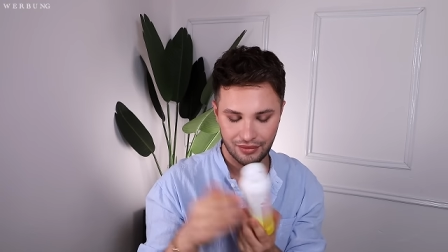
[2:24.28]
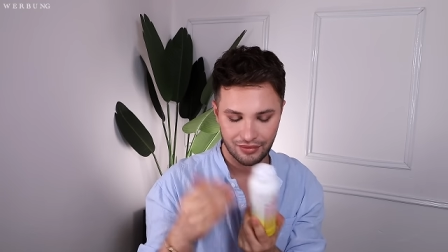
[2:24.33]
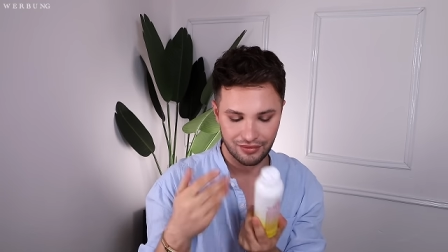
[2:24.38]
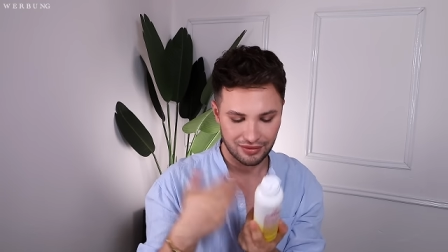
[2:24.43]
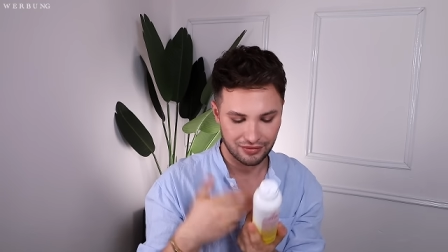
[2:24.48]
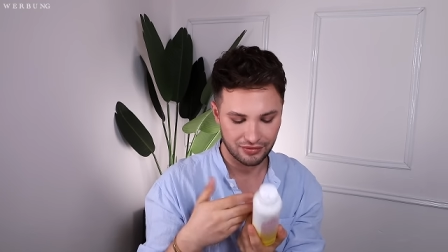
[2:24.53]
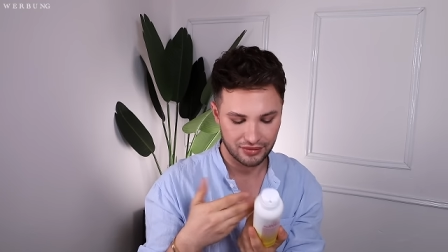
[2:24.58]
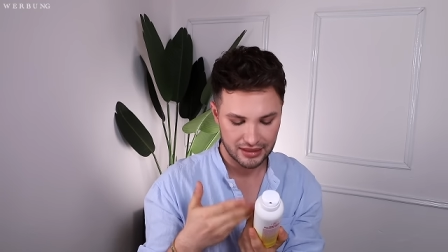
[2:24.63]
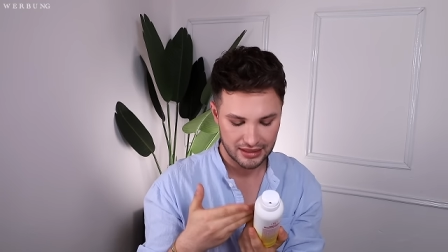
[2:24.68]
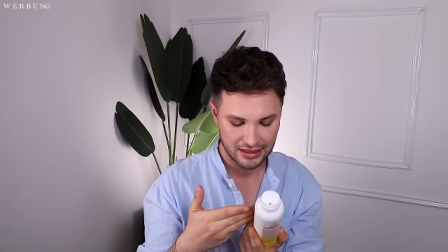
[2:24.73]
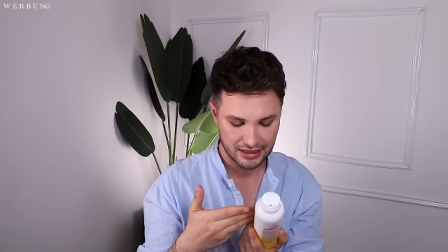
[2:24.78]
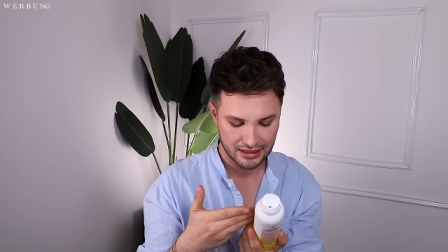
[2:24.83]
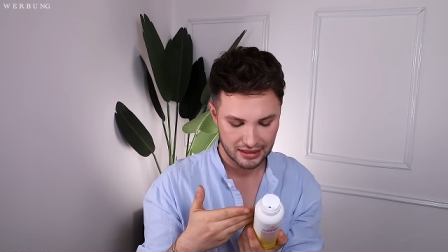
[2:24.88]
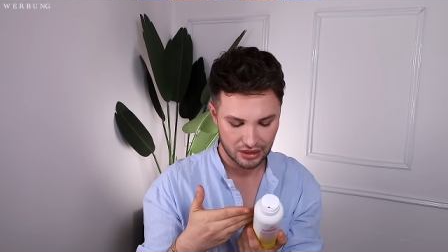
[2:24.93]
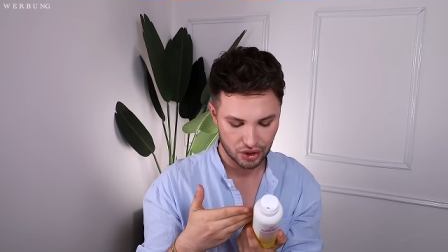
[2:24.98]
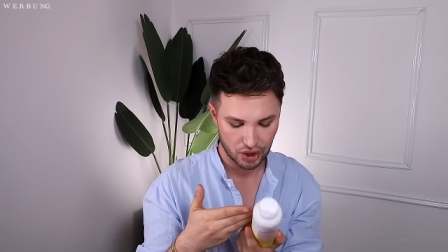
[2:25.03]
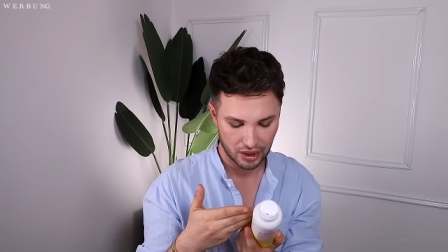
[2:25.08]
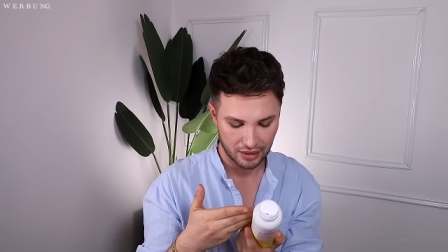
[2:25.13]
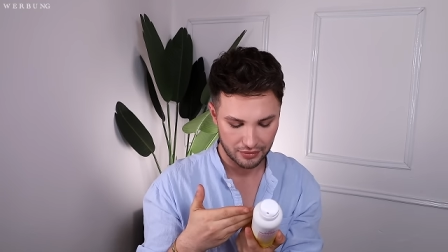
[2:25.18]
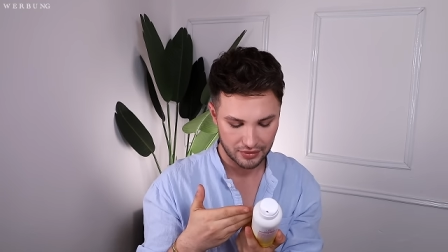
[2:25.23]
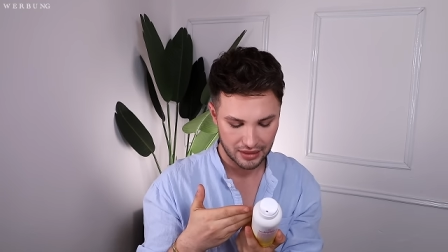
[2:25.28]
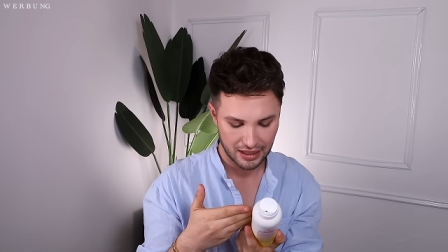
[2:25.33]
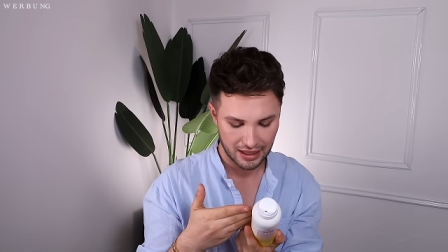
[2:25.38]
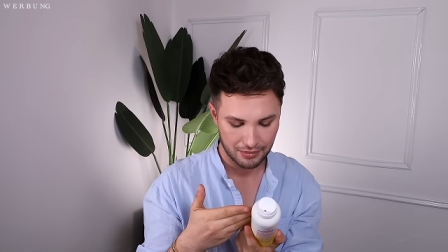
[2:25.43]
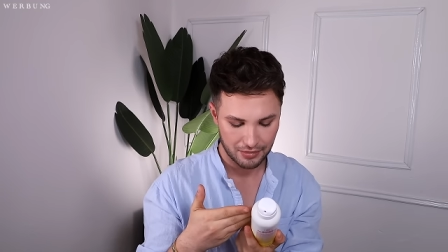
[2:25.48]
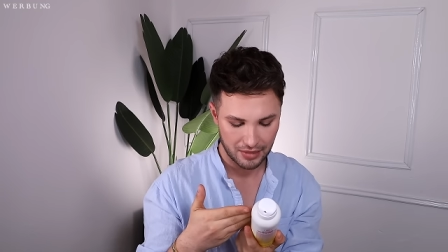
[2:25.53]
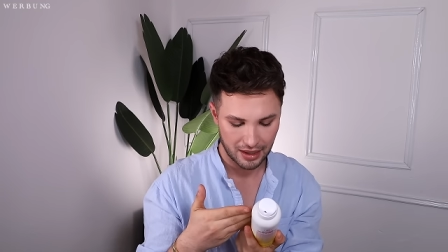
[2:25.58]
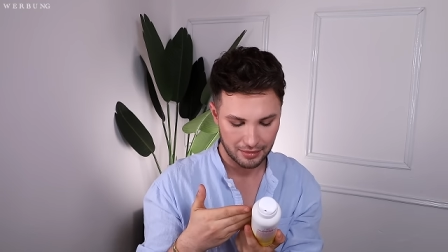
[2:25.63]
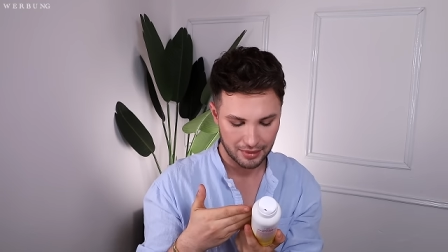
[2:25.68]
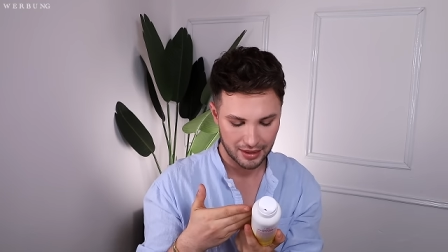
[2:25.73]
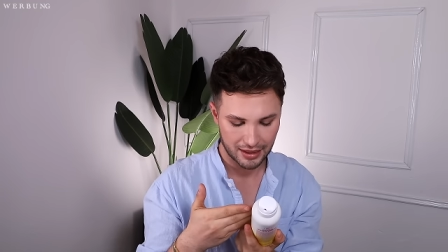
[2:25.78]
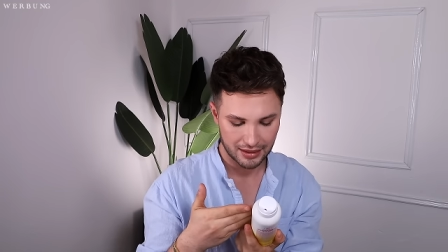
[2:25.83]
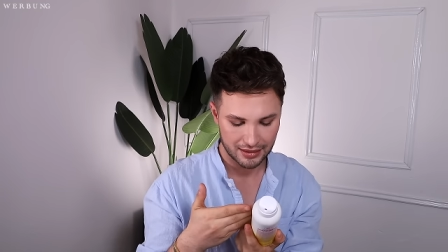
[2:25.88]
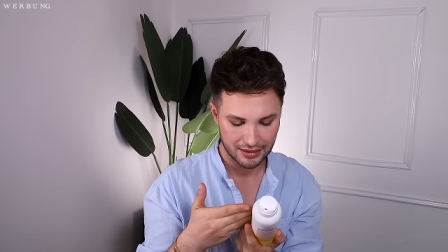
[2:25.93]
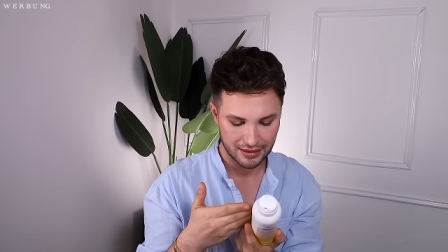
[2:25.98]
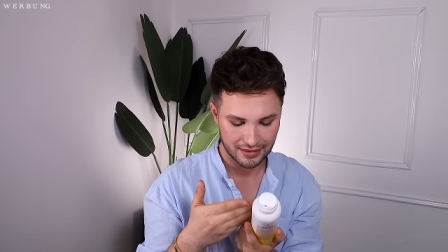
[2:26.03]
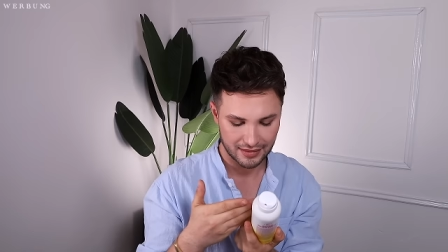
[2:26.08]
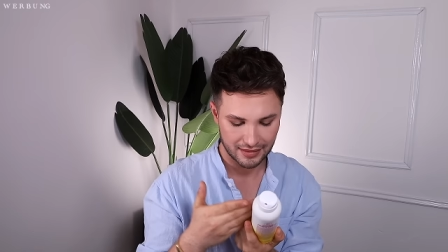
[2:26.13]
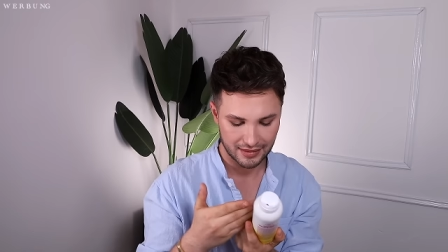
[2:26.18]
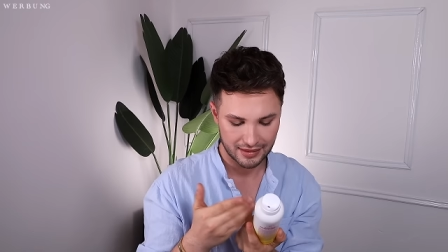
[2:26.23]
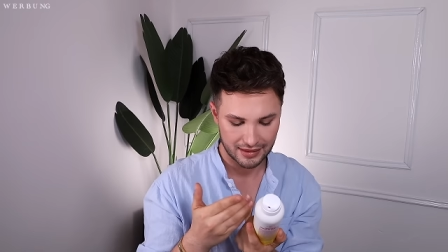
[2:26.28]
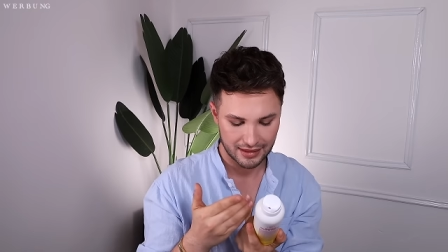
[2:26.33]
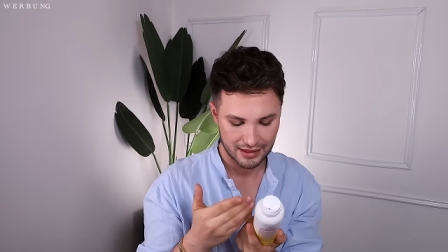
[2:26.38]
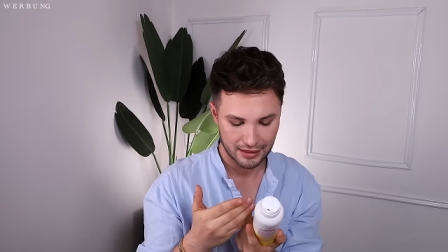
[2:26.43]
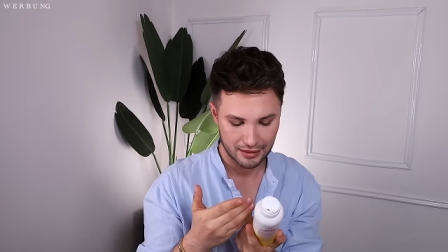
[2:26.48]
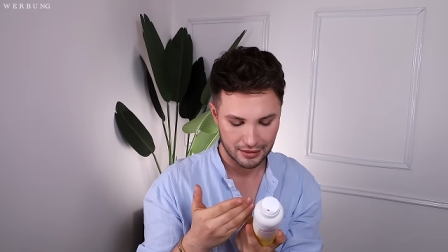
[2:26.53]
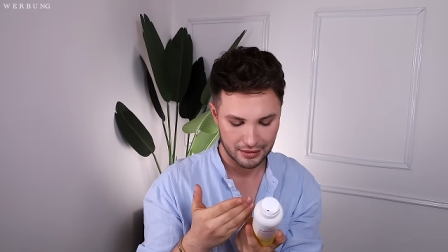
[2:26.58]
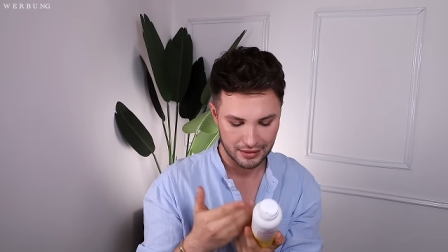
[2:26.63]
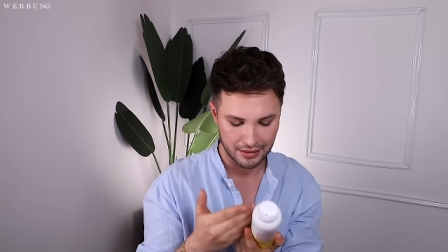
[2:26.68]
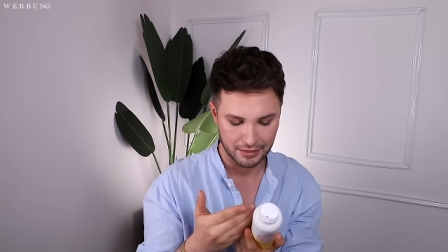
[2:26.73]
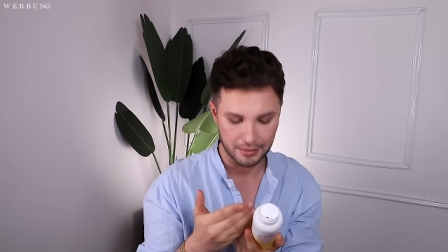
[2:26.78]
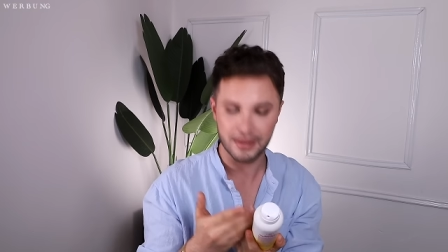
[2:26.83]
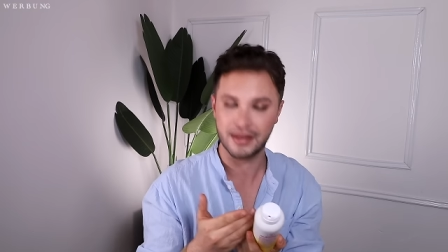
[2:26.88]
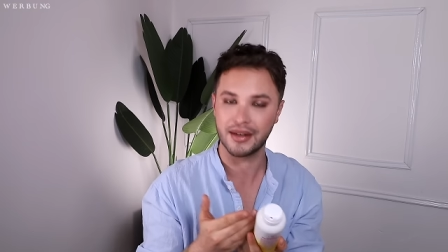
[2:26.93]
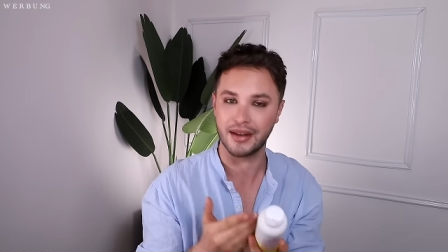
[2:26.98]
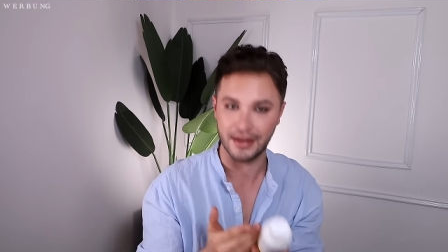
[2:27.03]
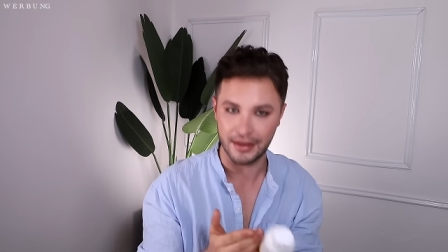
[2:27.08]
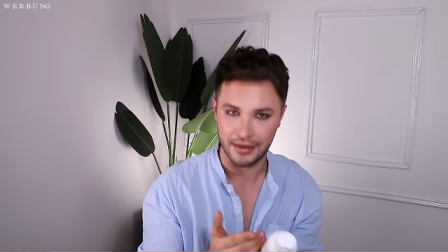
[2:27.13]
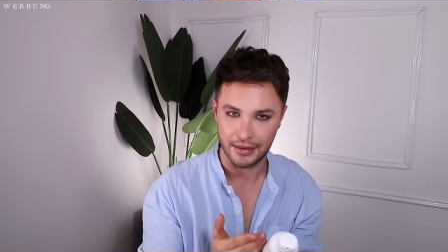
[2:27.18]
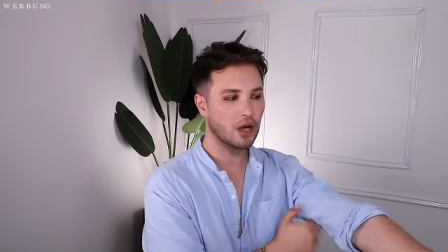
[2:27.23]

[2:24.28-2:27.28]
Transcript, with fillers: wie sie es geschafft haben, aber das ist da nicht mit drin.